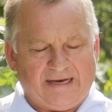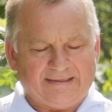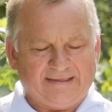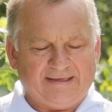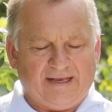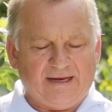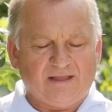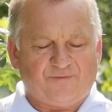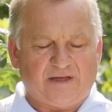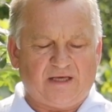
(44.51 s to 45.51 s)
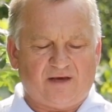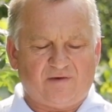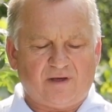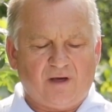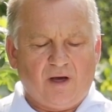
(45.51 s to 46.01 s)
от Елены
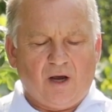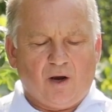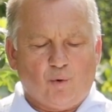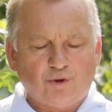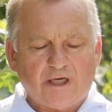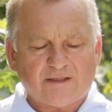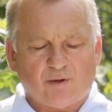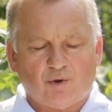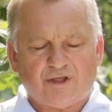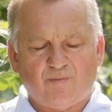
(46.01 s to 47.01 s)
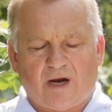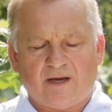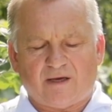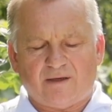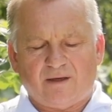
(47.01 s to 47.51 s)
Фадеевой. Участок очень
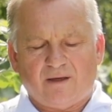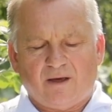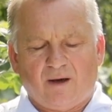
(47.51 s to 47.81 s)
маленький.